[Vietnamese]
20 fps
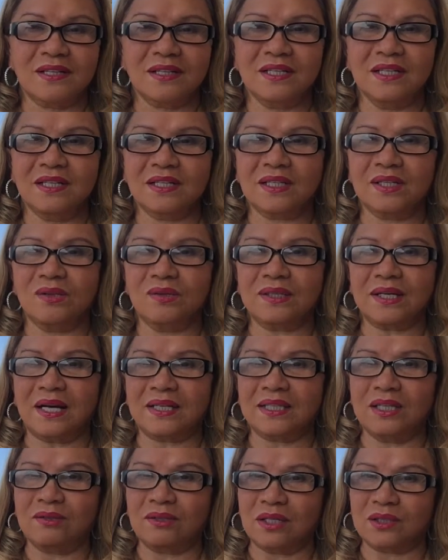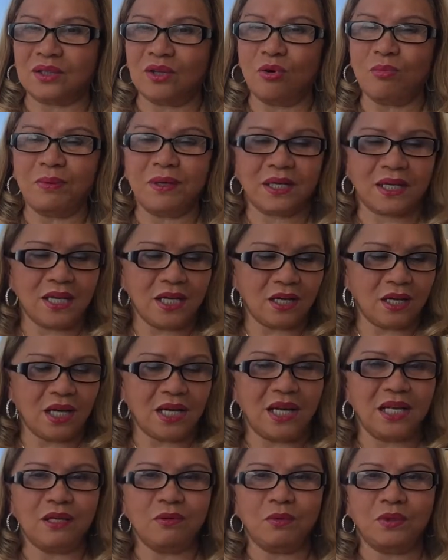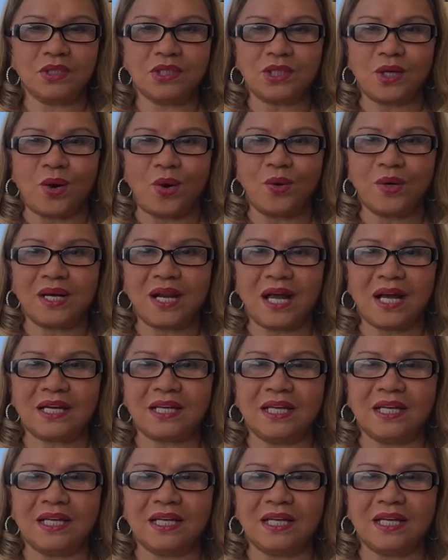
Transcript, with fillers: nghiên cứu càng nhiều càng tốt mình ghi lấy quyển sổ ra